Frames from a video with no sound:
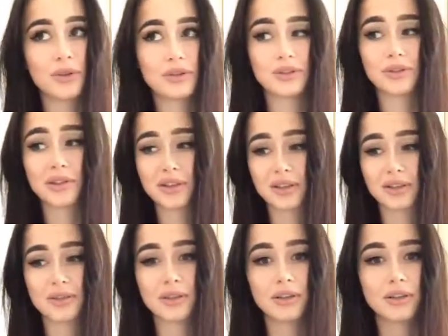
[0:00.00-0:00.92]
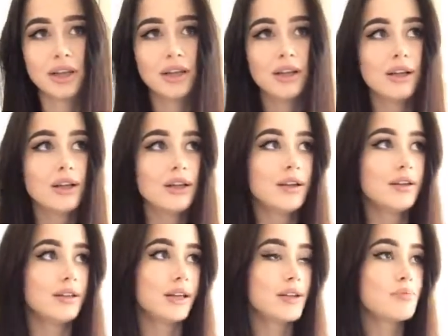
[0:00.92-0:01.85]
очень дорого стоят
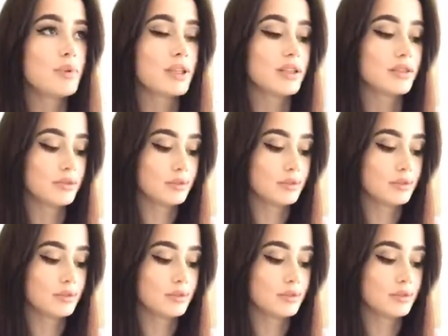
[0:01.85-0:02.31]
реплики,